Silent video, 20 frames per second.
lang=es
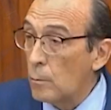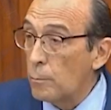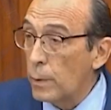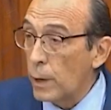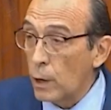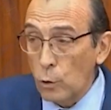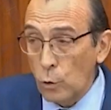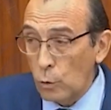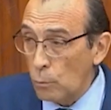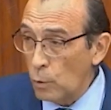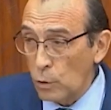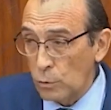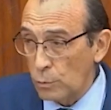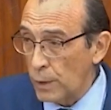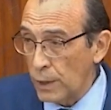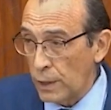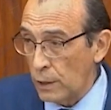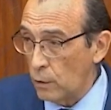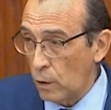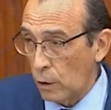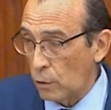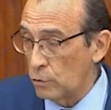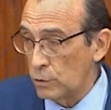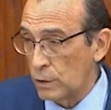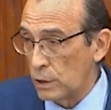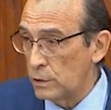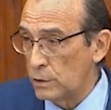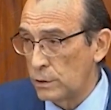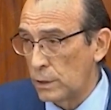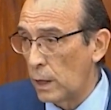Pero no hemos venido a
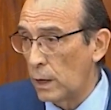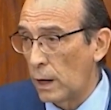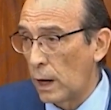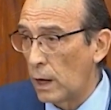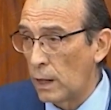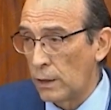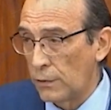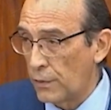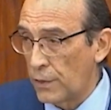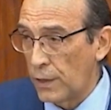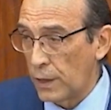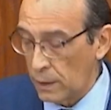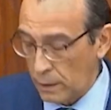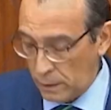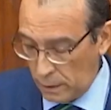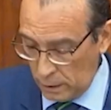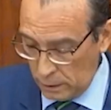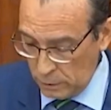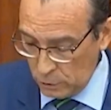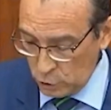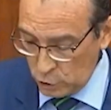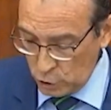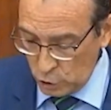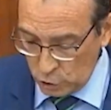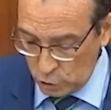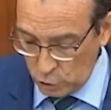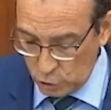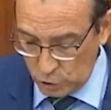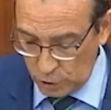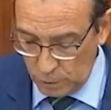contestar a la izquierda,
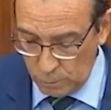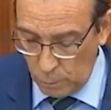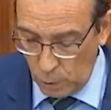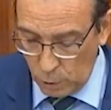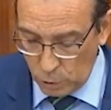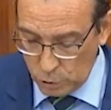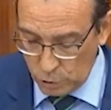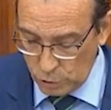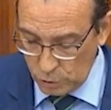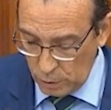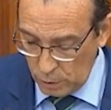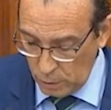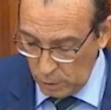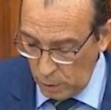nosotros en Vox.